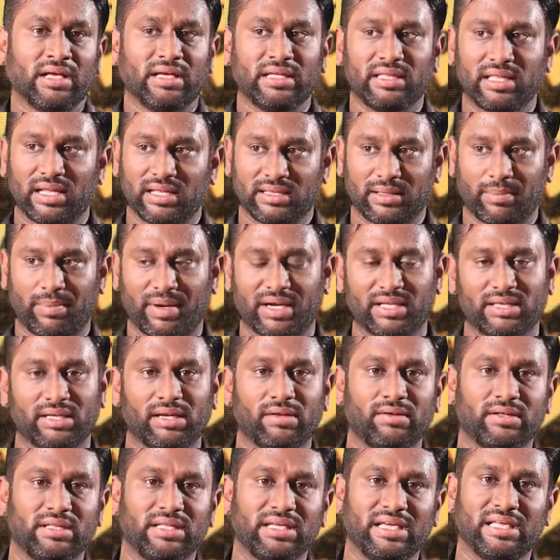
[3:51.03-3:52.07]
இதில் இந்த
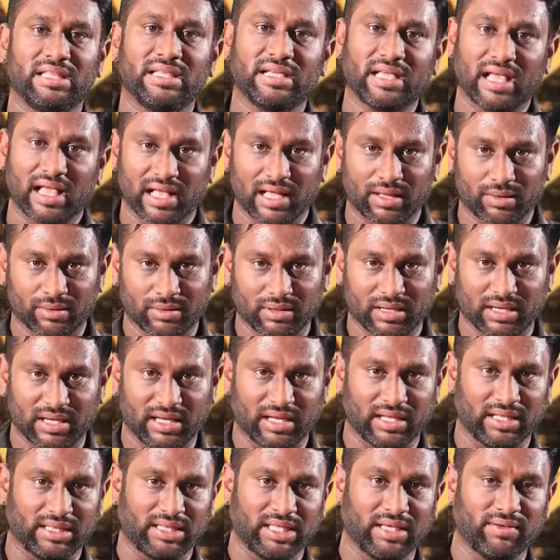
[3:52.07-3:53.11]
படத்தில் வந்து எதுக்காக அவங்க
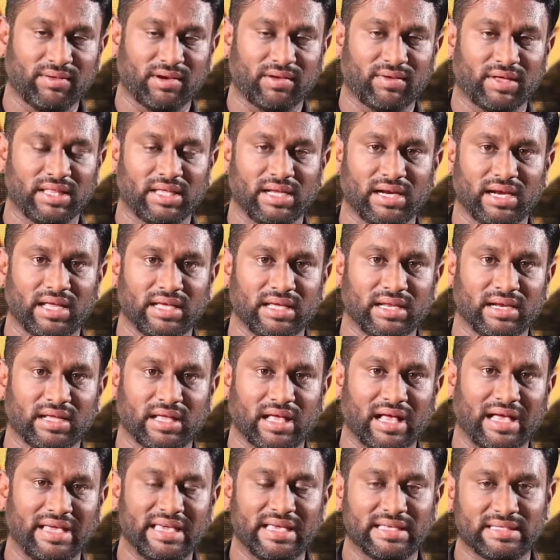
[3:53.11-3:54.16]
தீவிரவாதிகளாக இருக்க
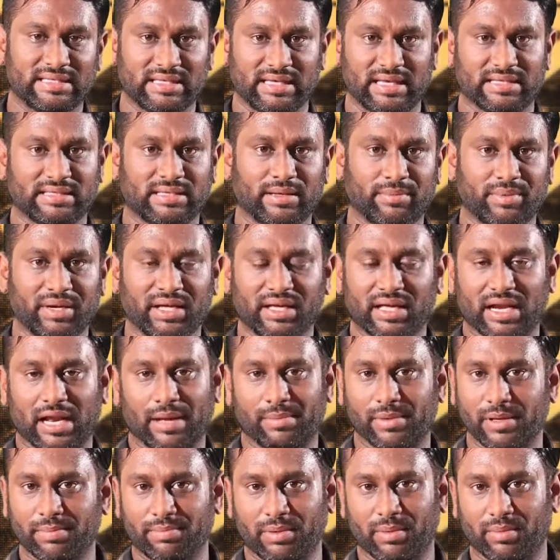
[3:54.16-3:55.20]
ஐஎஸ்ஐஎஸ் அப்படிங்கிற
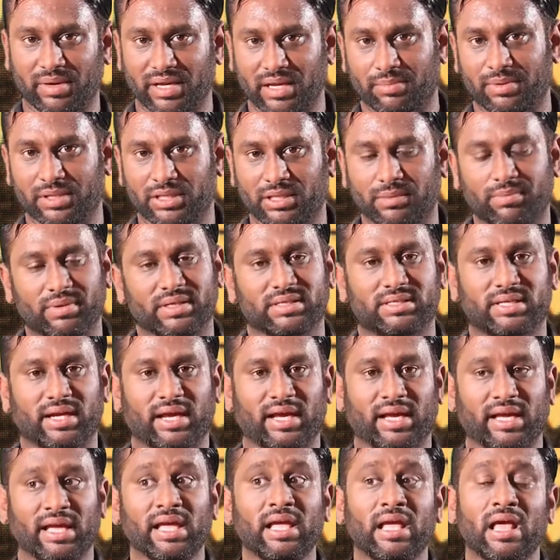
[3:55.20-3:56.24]
அமைப்பை மையப்படுத்தி
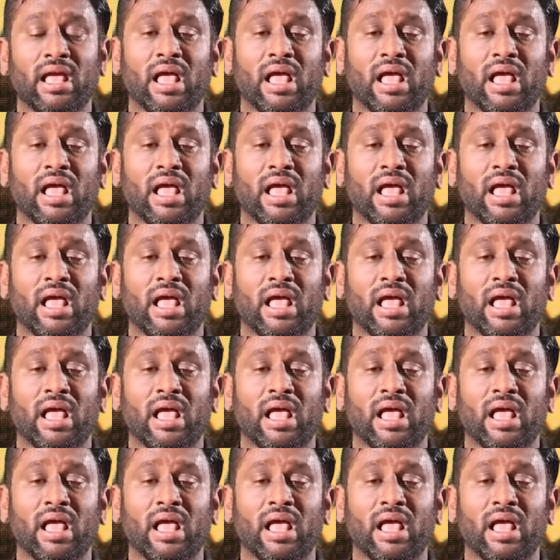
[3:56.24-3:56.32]
பேசுகிறாங்க